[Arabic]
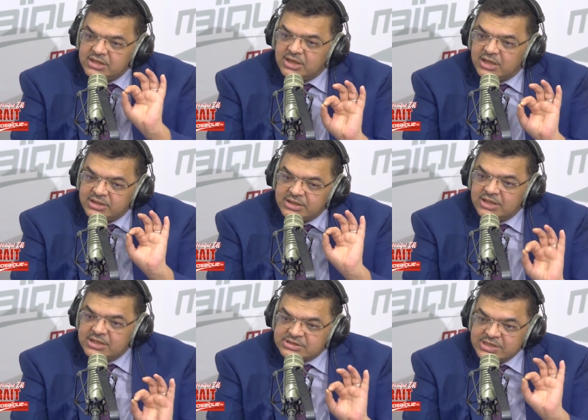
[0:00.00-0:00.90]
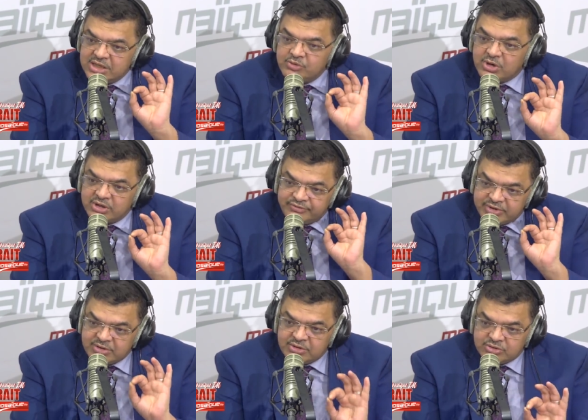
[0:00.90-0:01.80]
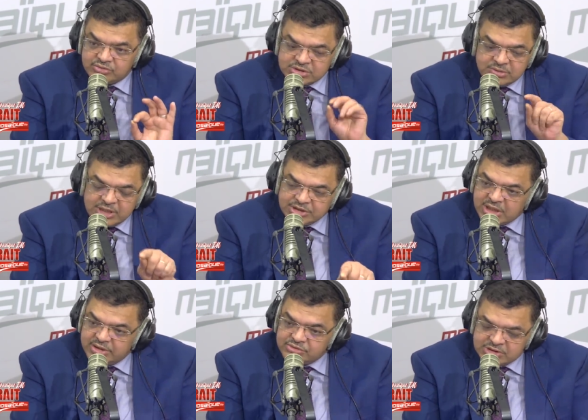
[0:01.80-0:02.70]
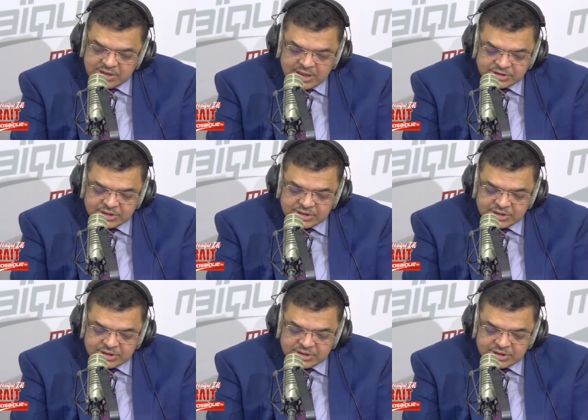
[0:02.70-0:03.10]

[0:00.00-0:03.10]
الخطيئه الاصليه اللي وقعت في الثوره التونسيه اللي هي احنا وصلنا 10